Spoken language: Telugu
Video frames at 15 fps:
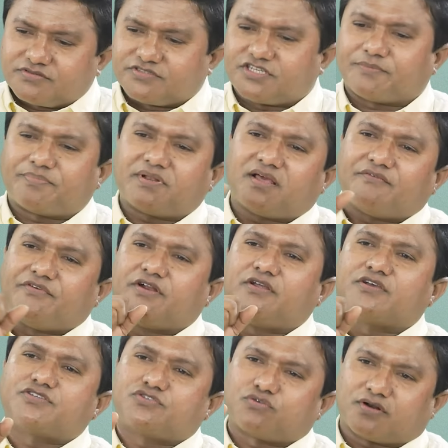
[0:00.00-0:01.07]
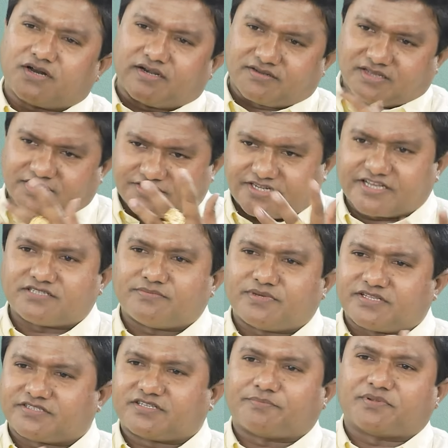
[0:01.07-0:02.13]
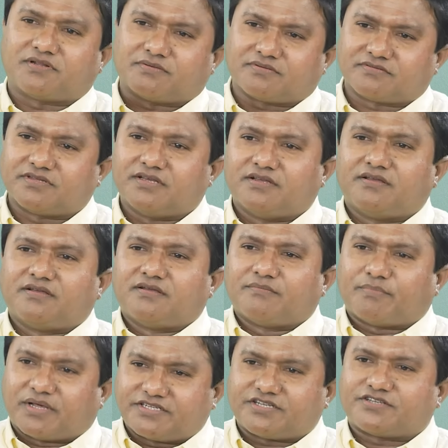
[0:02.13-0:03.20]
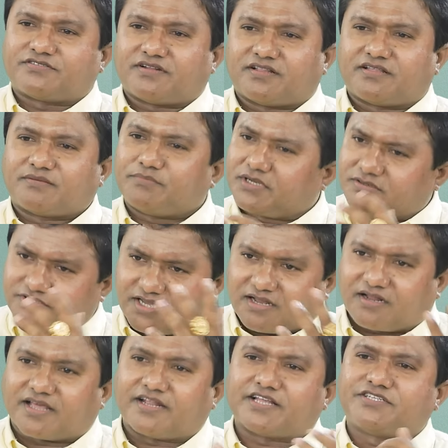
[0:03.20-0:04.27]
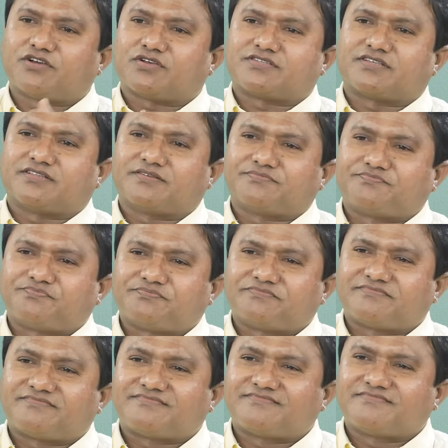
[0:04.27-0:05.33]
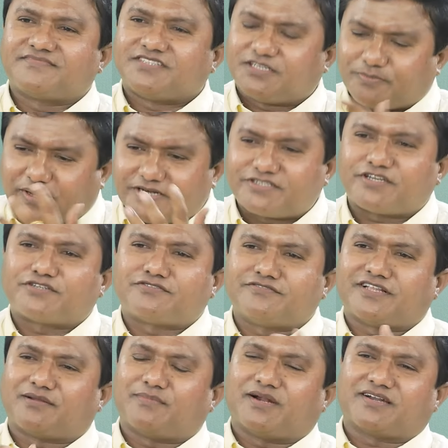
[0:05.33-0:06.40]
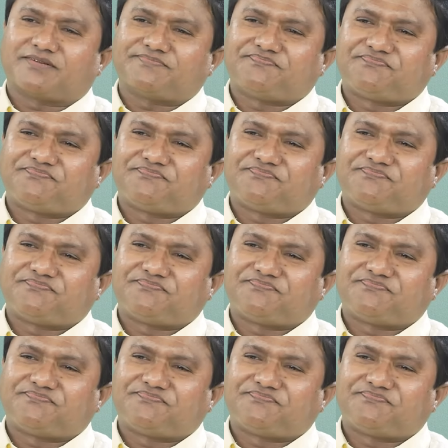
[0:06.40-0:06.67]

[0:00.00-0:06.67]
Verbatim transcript: చెప్పిన వీడియోస్ చూడండి ఆ స్టేజ్ మీద చెప్పిన పనిచేస్తున్నది మీకు చాలా ఎనర్జీ వస్తుంది ఇది పనిచేస్తుంది అనమాట